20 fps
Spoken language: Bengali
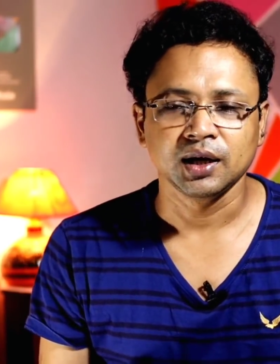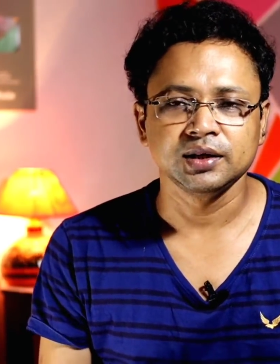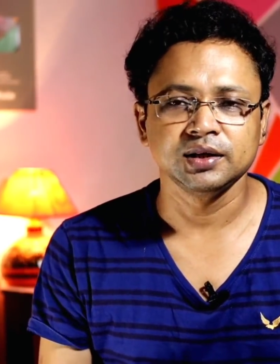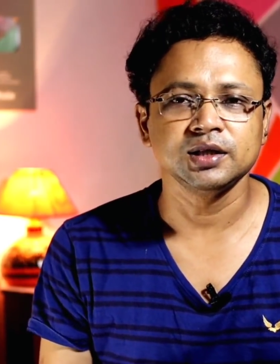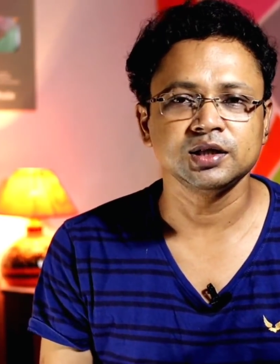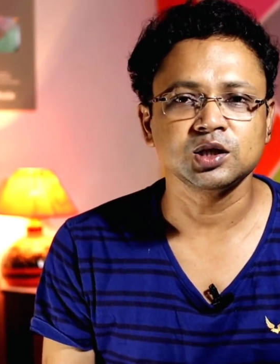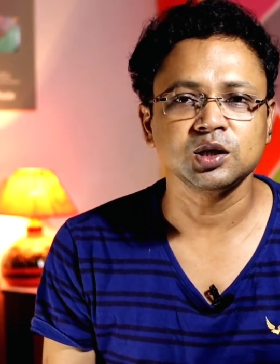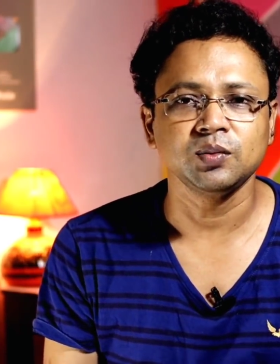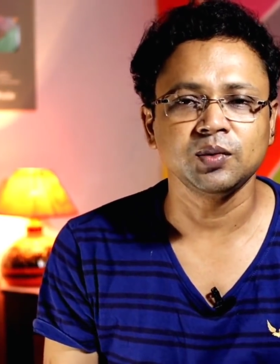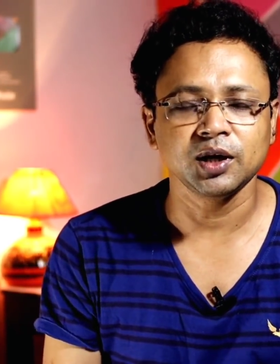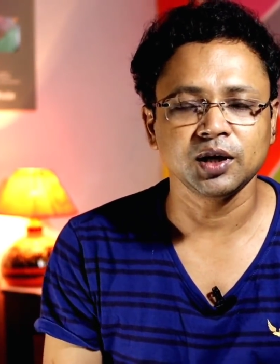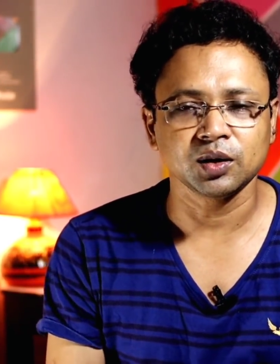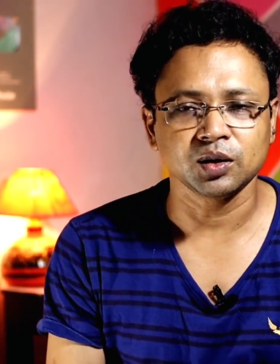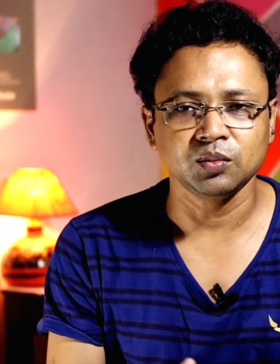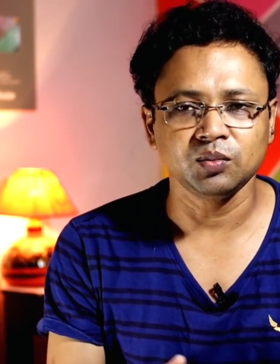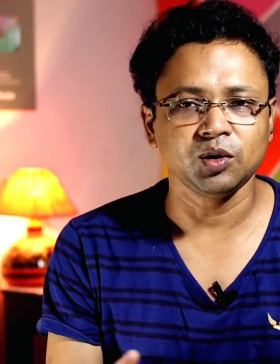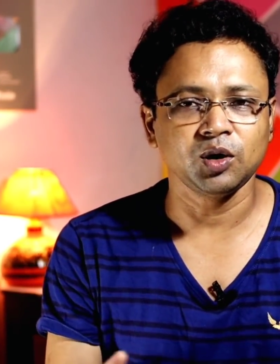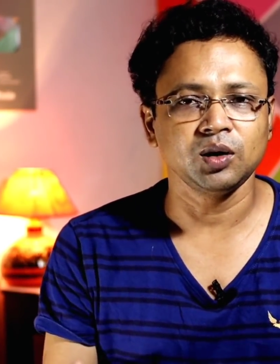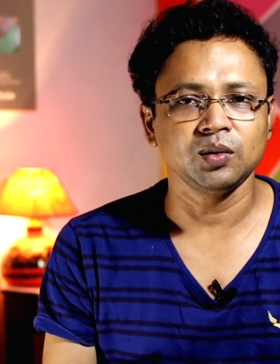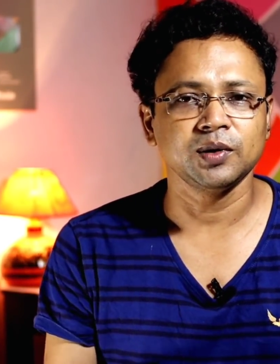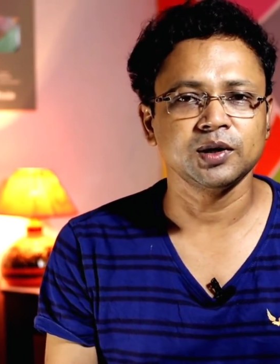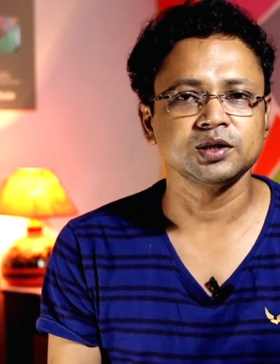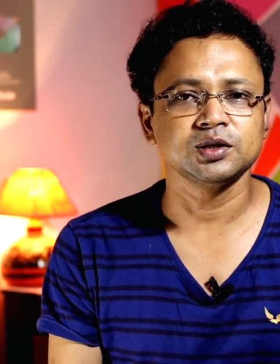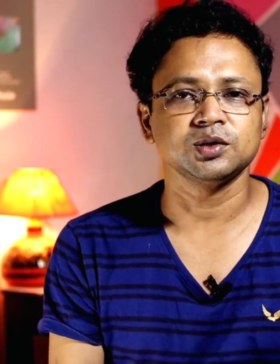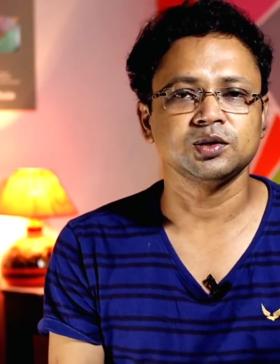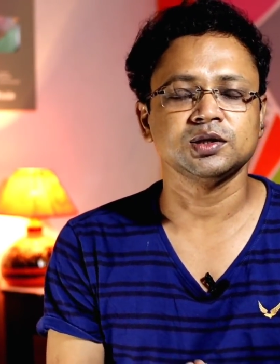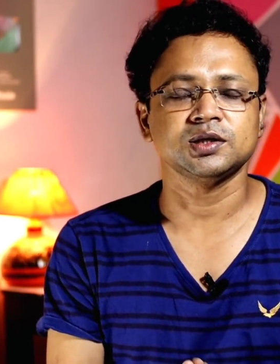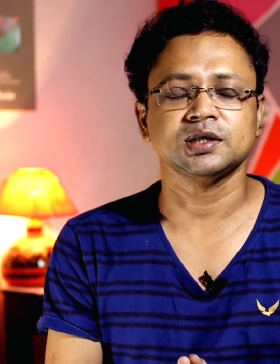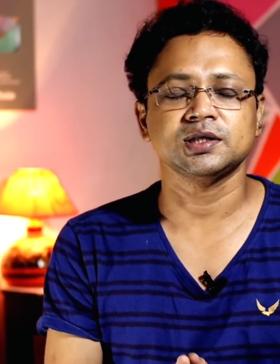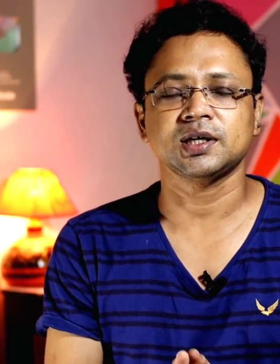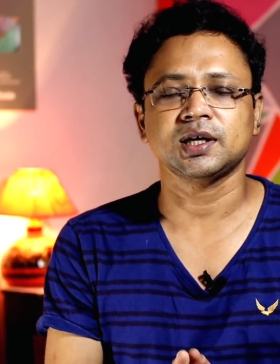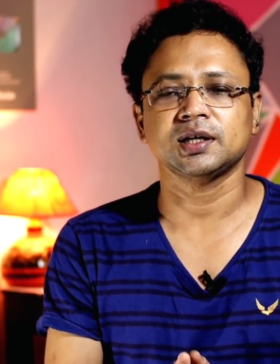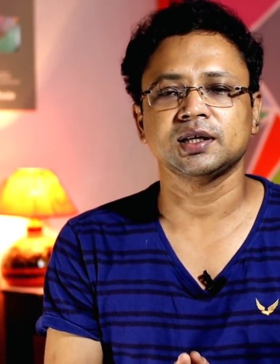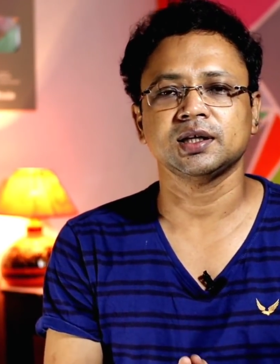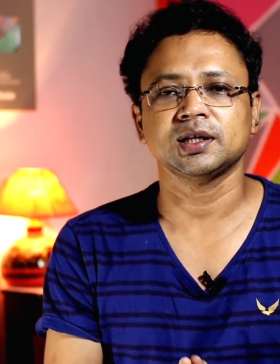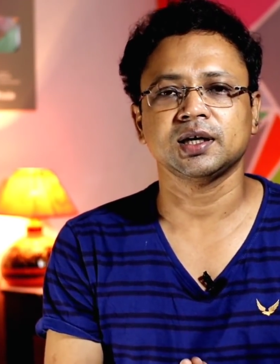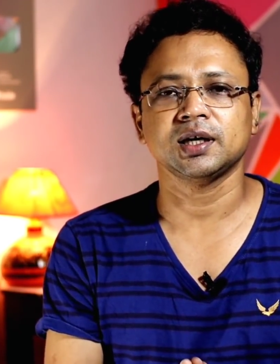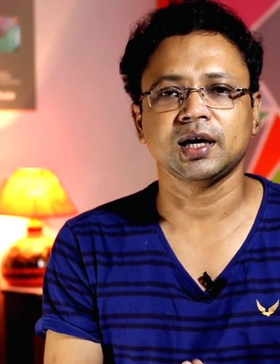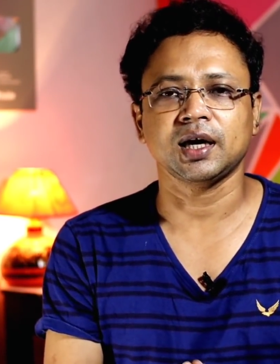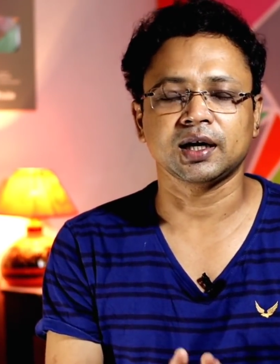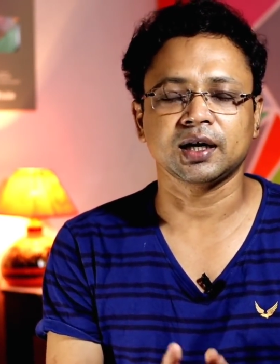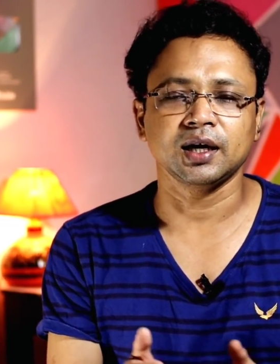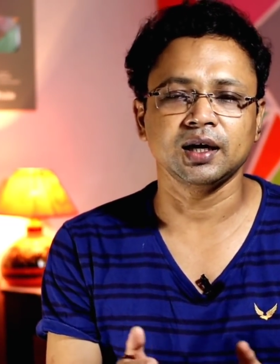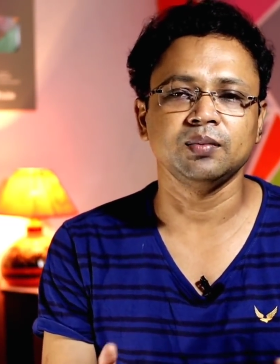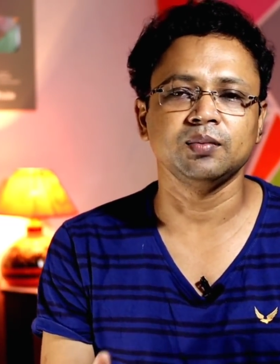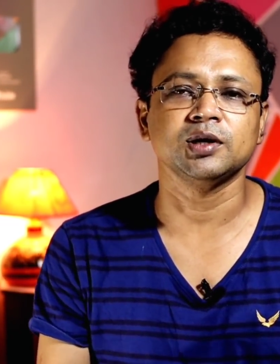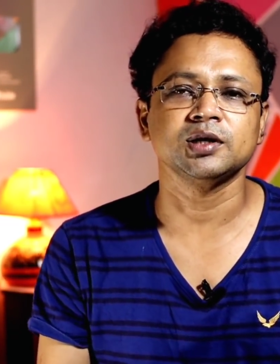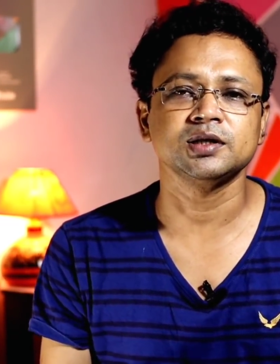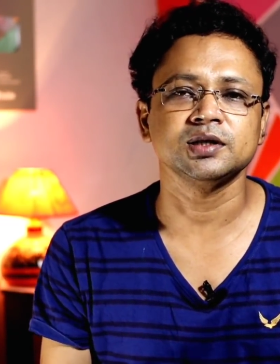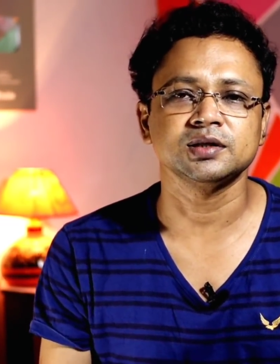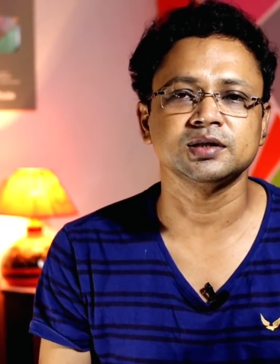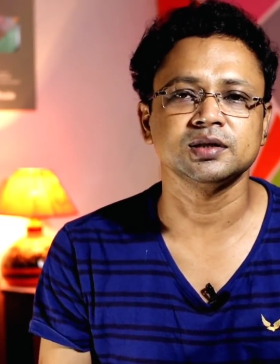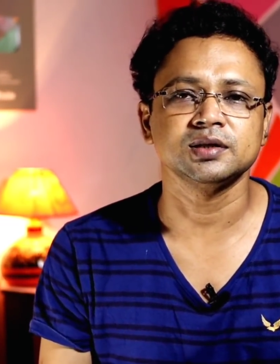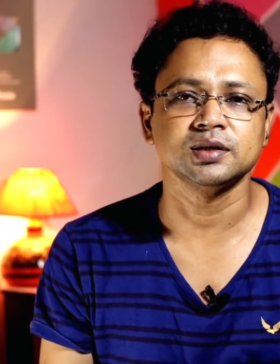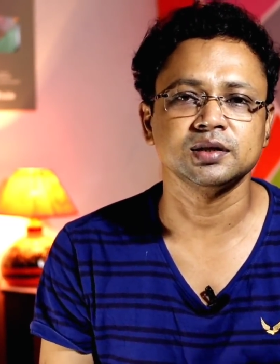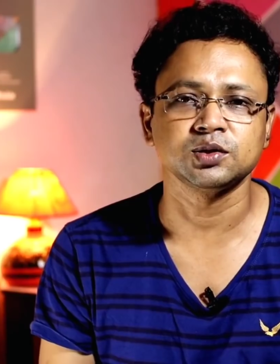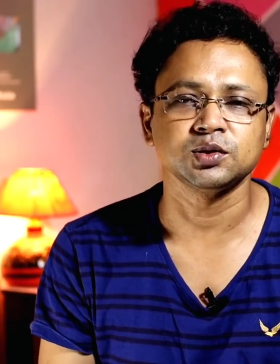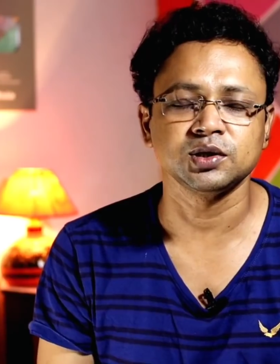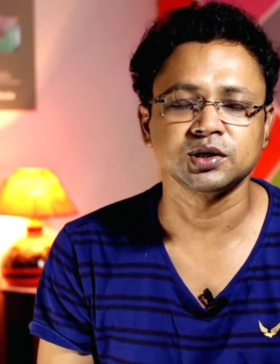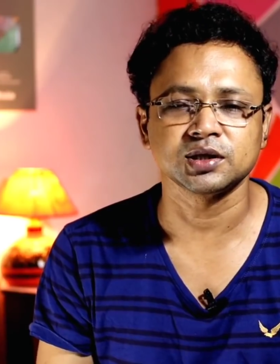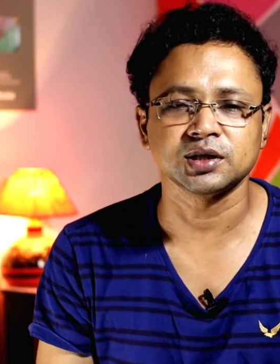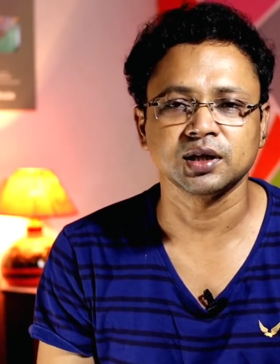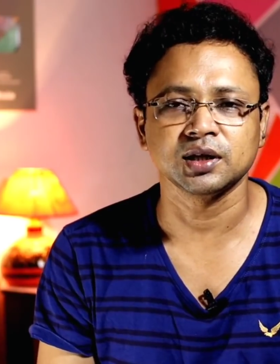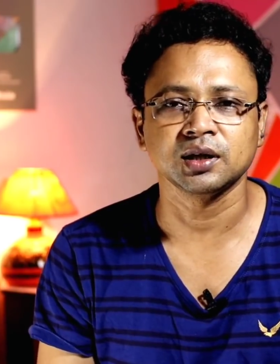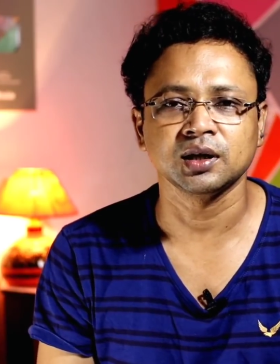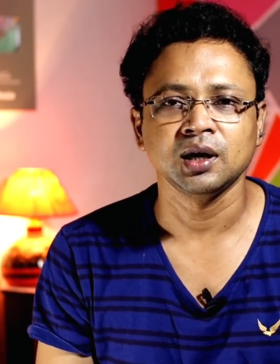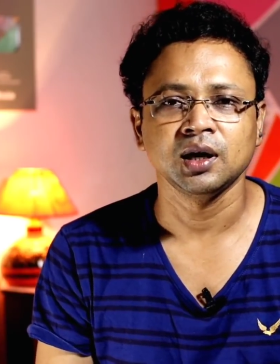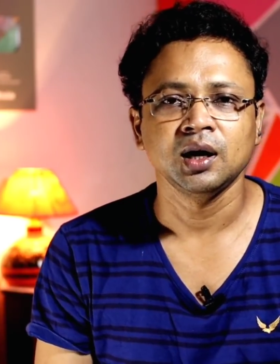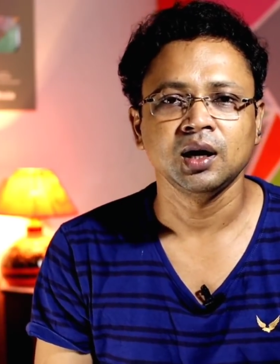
যে সময় এরকম মহামারী চলছে চারদিকে একটা ইমার্জেন্সি সিচুয়েশান